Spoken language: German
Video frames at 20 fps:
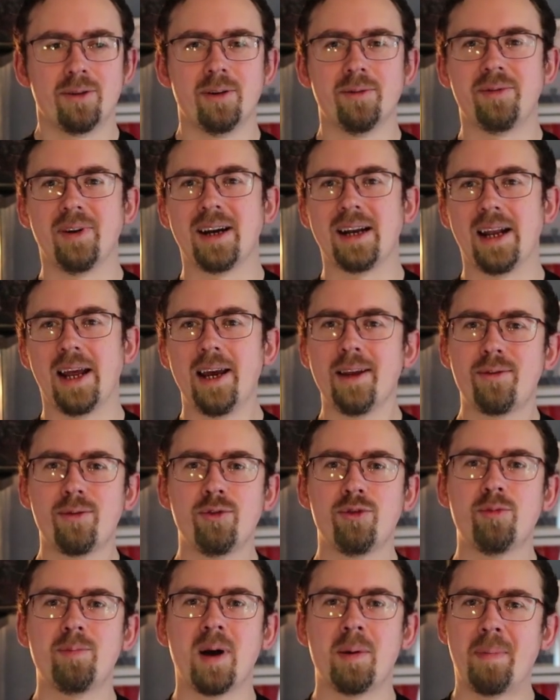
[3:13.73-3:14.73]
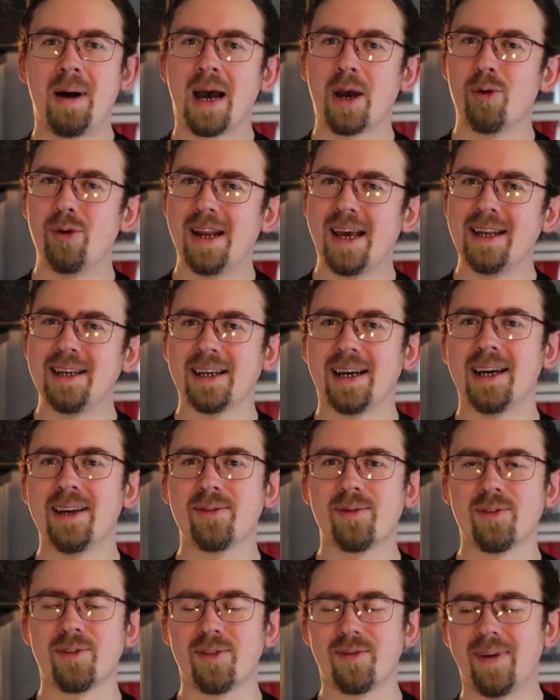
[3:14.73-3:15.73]
Und im Vergleich zu Super Mario Land
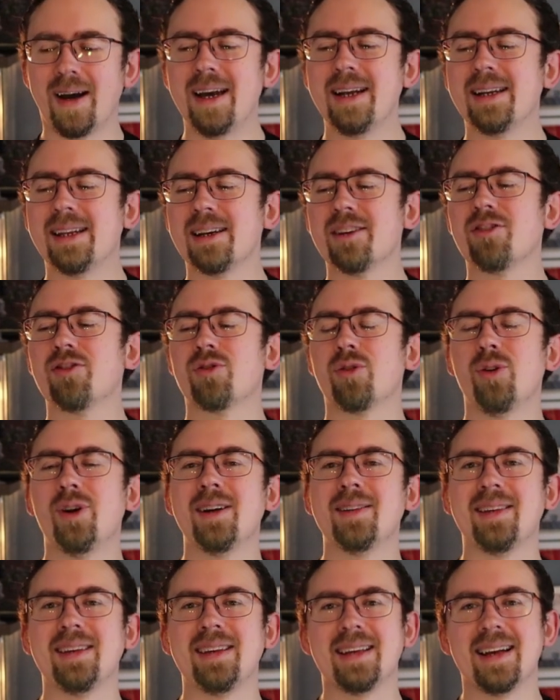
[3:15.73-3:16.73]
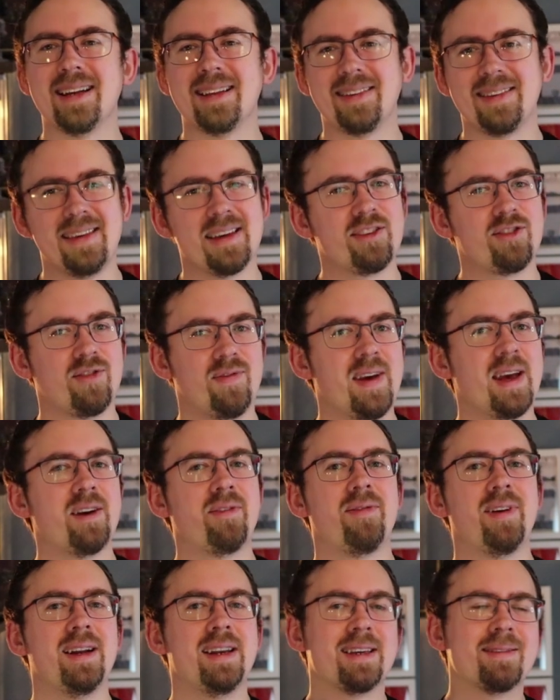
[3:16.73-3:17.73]
1 und 2, der steuert sich halt sehr
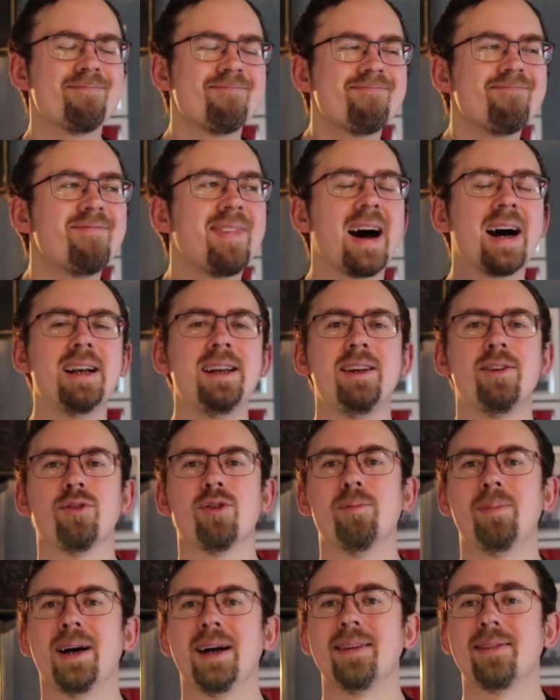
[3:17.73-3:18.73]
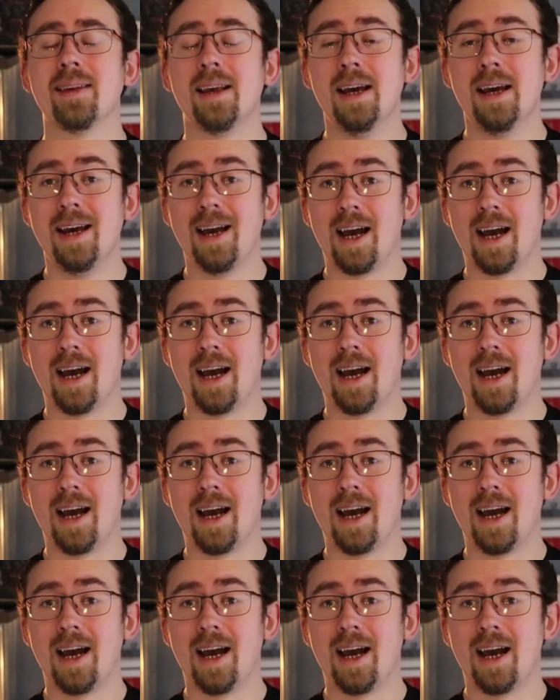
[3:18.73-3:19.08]
schwerfällig. War nie so meins.